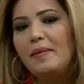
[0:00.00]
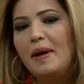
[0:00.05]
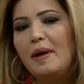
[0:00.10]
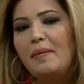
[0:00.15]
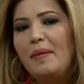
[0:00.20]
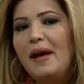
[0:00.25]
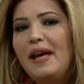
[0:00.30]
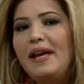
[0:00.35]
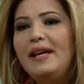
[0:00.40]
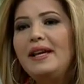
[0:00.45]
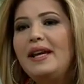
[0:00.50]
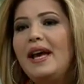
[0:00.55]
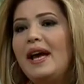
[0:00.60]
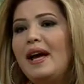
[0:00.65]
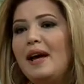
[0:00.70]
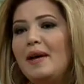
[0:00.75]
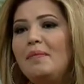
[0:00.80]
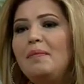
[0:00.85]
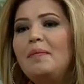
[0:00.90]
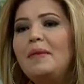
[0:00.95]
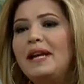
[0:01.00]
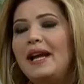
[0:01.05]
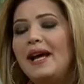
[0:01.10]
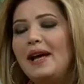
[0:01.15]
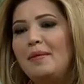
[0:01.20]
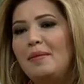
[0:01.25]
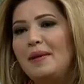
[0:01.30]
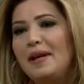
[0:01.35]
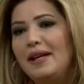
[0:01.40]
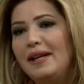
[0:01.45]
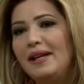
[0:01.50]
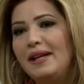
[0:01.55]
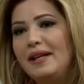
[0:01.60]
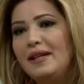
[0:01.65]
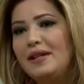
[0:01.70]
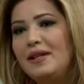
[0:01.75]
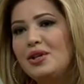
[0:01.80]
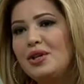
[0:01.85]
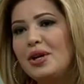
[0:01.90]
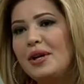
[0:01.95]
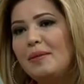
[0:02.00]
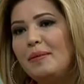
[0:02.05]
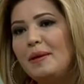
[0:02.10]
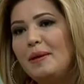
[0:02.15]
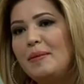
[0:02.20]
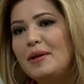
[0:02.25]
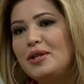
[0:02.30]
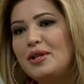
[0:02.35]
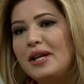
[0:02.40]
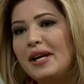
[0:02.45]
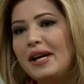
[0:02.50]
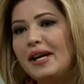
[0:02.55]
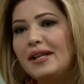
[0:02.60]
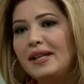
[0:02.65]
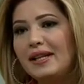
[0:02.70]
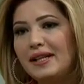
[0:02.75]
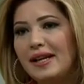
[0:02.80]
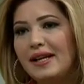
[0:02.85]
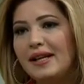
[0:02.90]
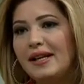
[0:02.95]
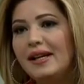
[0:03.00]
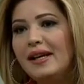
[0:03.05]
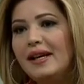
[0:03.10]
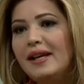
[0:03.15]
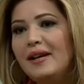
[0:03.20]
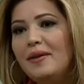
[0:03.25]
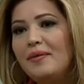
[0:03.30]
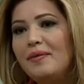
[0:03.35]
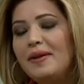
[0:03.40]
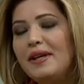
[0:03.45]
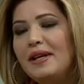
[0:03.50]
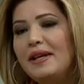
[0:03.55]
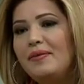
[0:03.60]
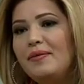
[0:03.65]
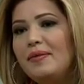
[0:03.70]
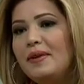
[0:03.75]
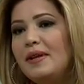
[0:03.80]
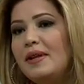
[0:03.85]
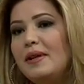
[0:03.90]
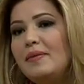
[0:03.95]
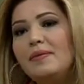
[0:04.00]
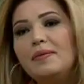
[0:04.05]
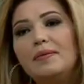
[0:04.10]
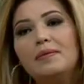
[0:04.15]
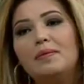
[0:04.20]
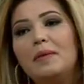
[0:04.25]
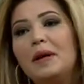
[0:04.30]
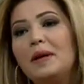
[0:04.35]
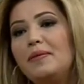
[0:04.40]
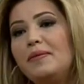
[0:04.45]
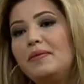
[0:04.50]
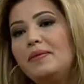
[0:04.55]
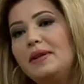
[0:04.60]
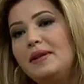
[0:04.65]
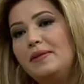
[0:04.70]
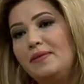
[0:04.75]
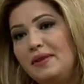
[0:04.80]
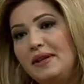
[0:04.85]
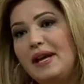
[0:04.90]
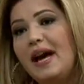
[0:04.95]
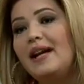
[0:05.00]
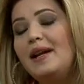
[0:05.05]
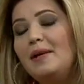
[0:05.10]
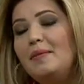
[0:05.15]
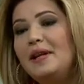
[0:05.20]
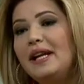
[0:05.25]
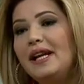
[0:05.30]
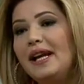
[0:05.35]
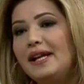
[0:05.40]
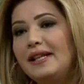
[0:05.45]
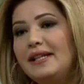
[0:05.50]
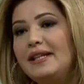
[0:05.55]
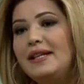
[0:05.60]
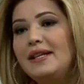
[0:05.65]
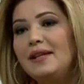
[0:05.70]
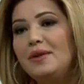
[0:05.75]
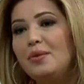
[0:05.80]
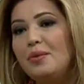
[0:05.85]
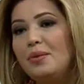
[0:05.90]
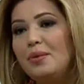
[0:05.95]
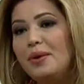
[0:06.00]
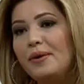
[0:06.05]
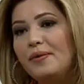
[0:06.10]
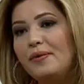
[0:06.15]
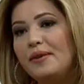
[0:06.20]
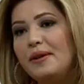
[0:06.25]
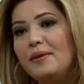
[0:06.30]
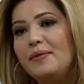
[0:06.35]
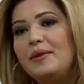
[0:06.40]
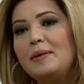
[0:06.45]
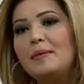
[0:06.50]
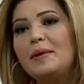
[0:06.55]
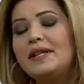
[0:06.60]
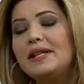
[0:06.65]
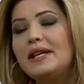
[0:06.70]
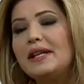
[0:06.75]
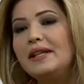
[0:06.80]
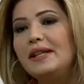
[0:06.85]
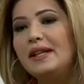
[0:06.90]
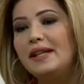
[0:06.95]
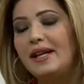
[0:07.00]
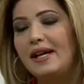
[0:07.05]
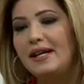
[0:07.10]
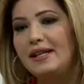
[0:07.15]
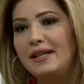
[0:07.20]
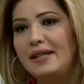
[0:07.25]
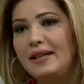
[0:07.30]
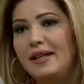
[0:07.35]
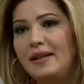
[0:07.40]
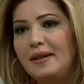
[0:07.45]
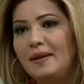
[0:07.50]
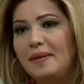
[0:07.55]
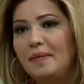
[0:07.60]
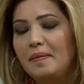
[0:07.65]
ما هي أهم ملامح الاتجار بالبشر عادة في في في في عالمنا الحديث وفي في منطقتنا تحديدا؟